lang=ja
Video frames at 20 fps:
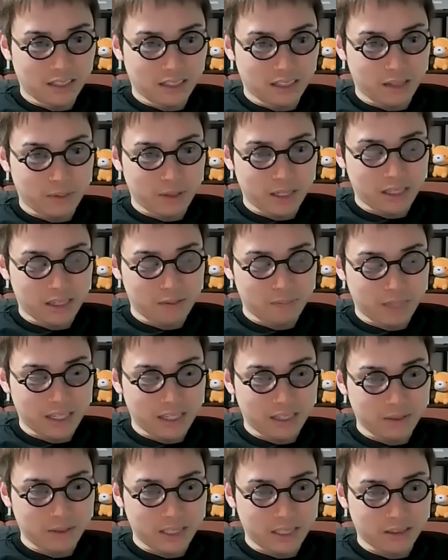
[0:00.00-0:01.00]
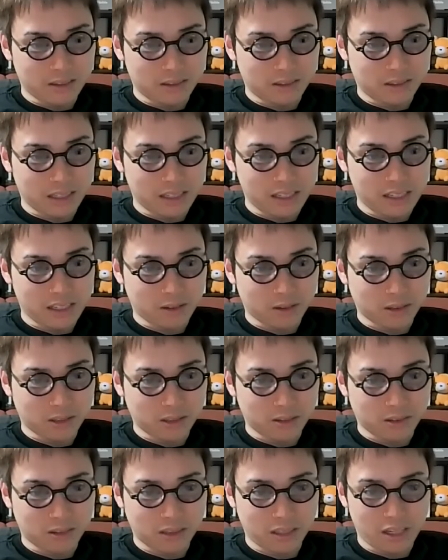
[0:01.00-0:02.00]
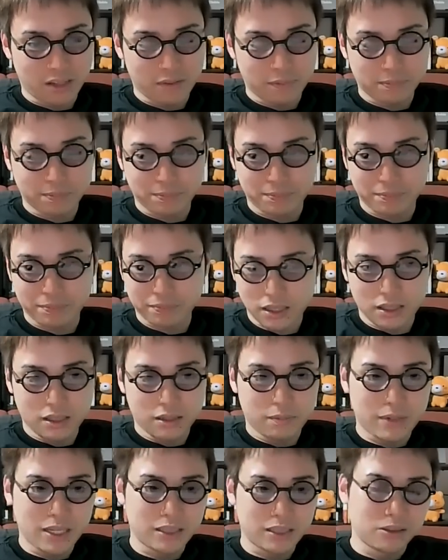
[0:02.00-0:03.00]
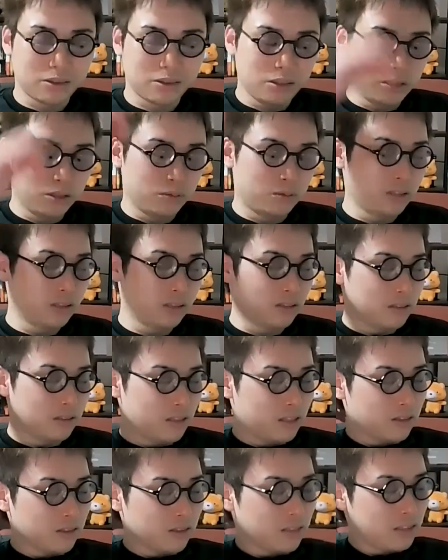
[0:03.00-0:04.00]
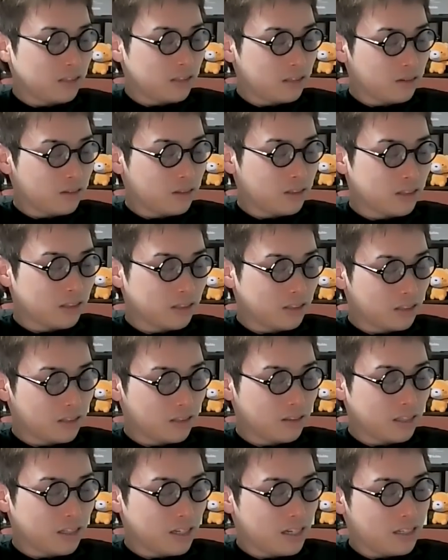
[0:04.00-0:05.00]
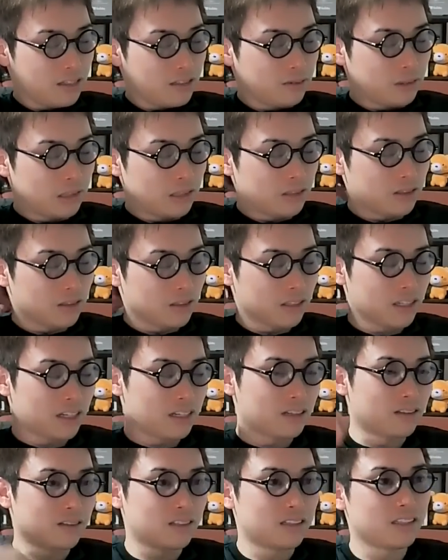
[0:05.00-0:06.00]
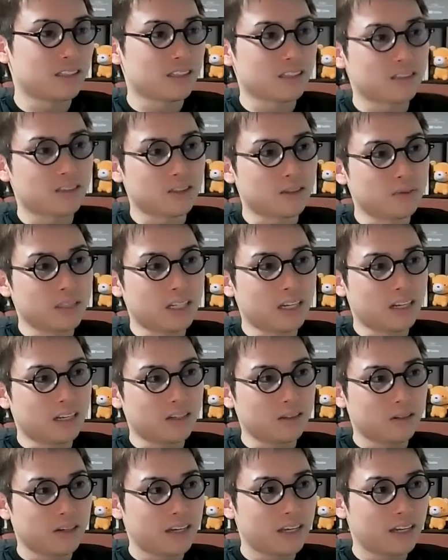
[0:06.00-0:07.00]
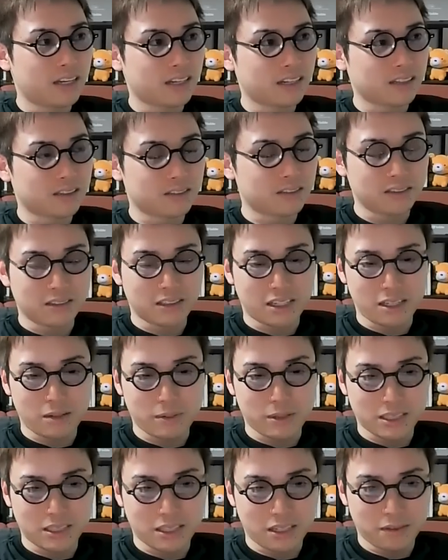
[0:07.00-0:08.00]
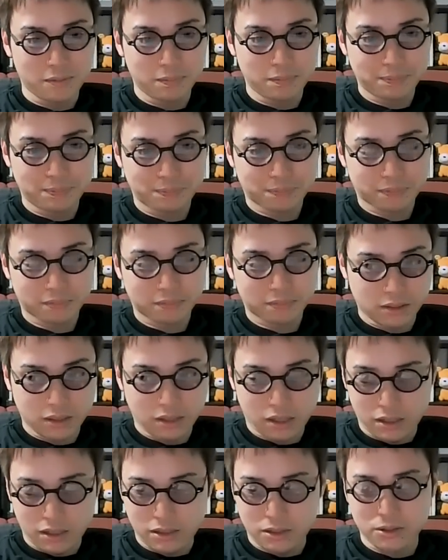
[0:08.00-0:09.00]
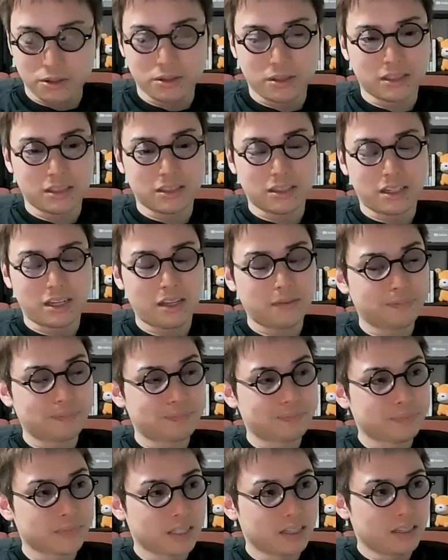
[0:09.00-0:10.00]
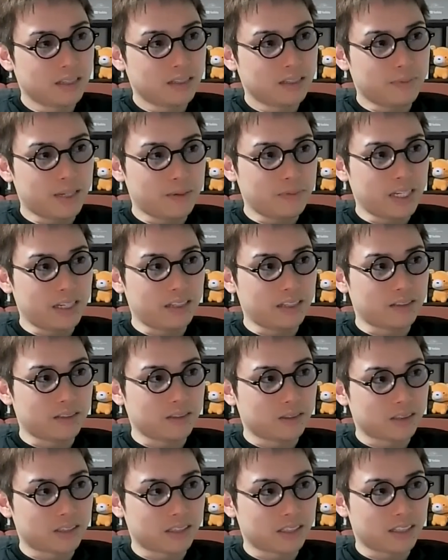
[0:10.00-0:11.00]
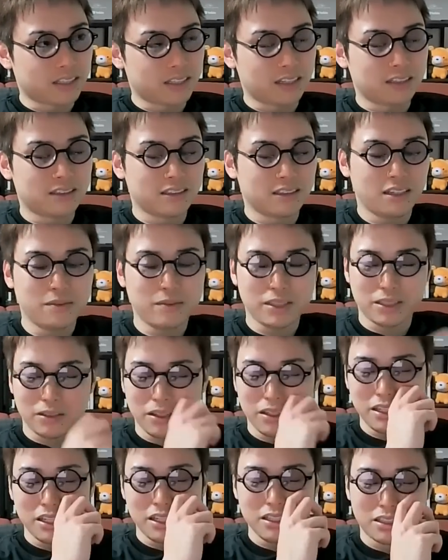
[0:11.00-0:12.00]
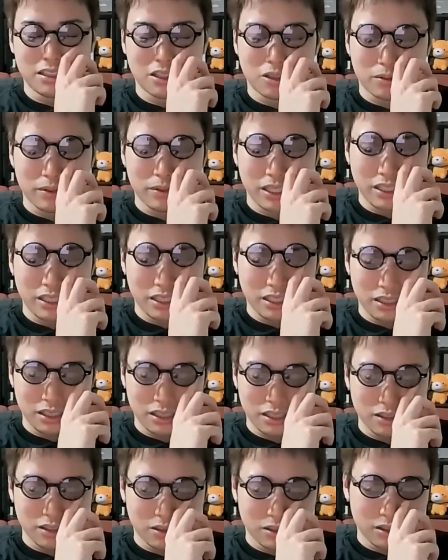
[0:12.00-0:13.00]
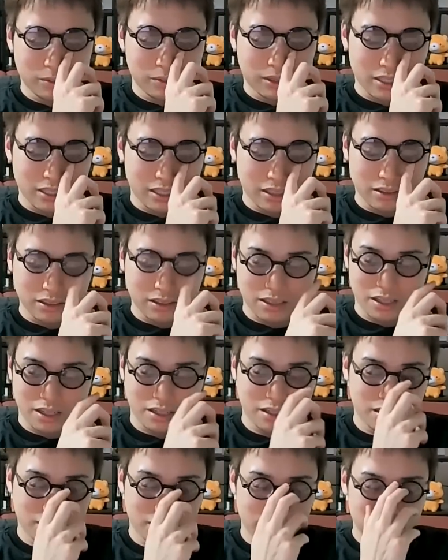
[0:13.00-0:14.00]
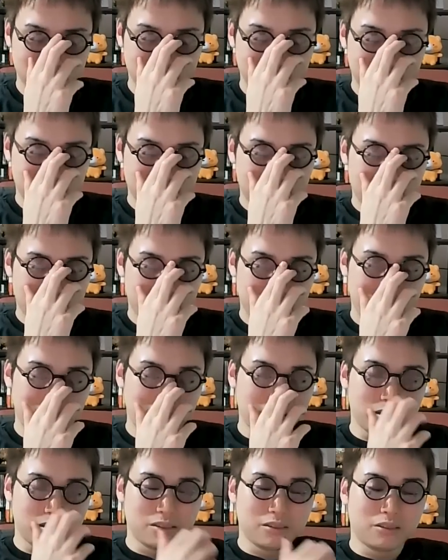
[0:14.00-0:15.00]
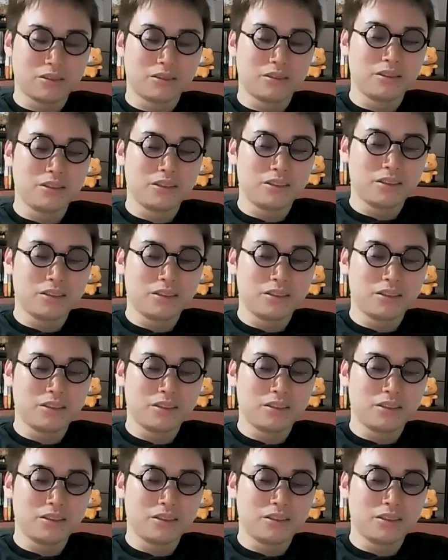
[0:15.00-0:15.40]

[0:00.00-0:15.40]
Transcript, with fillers: なるべく安牌な道の方がいいだろうということで、まあそういうフォントの色を薄くするとか、フォントのサイズを小さくするみたいなのはやらなくなりました。はい、という感じで、まあメリルのお知らせですね。まあそれに関してはコミュニティの方にも書いてるんで、メリルの購